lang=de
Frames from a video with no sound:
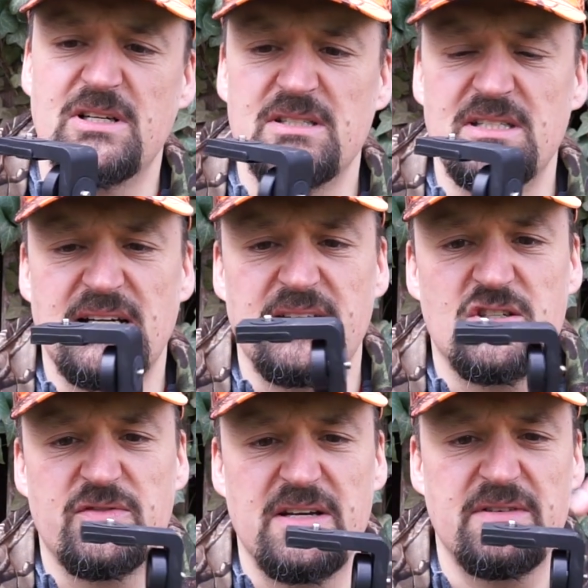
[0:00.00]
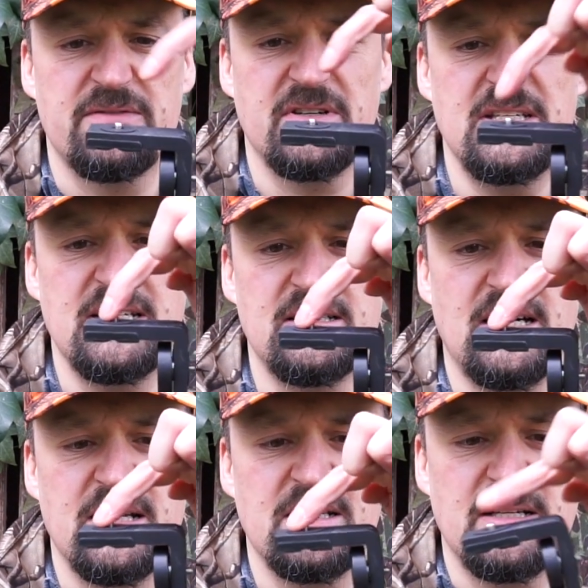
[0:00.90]
Also ich kann den Schweinwerfer hier
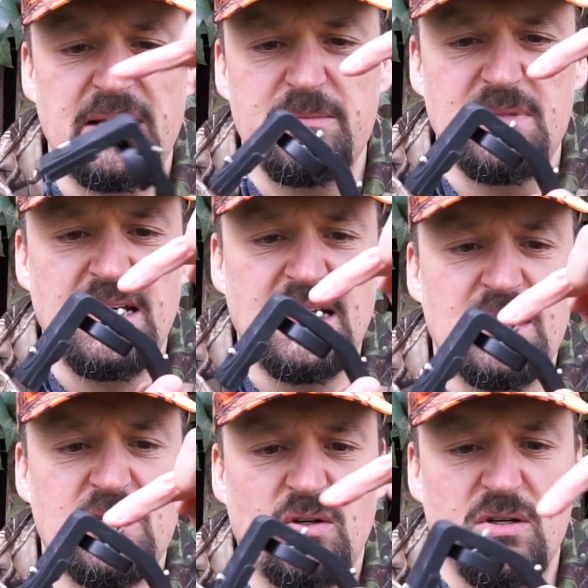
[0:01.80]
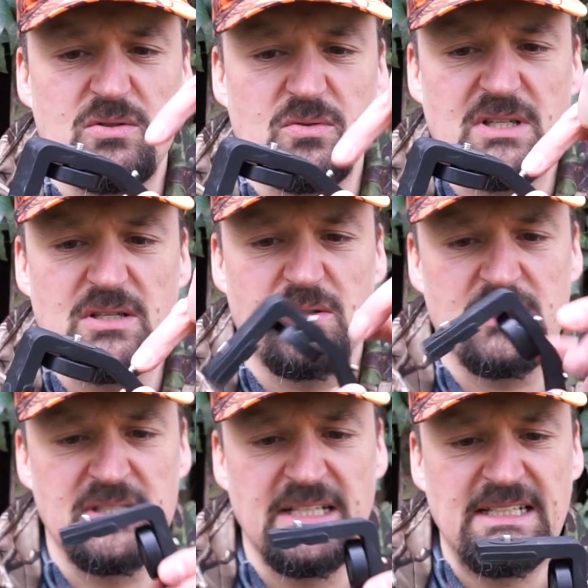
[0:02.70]
anklemmen, dort oder
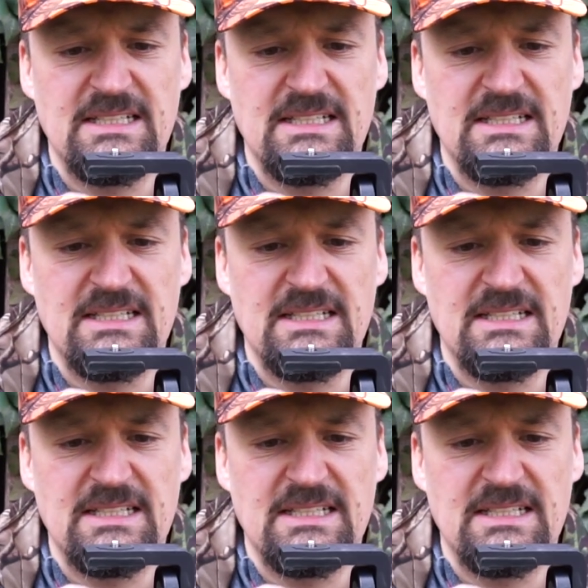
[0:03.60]
dort,